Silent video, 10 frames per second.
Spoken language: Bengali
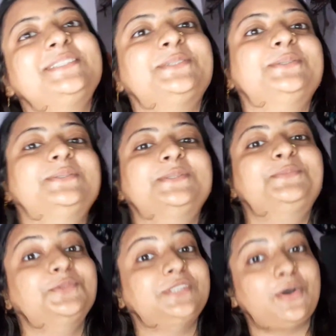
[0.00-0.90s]
তো
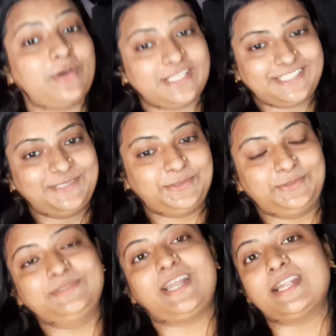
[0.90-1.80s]
পূজাও আজকে
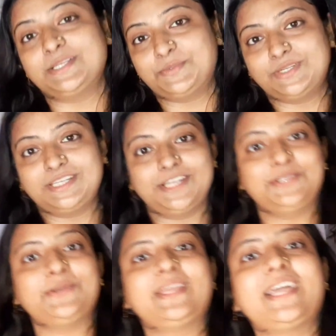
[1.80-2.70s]
নতুন রানিটি পরে
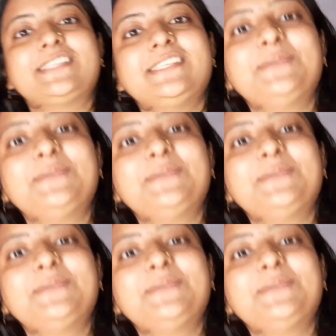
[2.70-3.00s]
রেডি হয়ে গেছে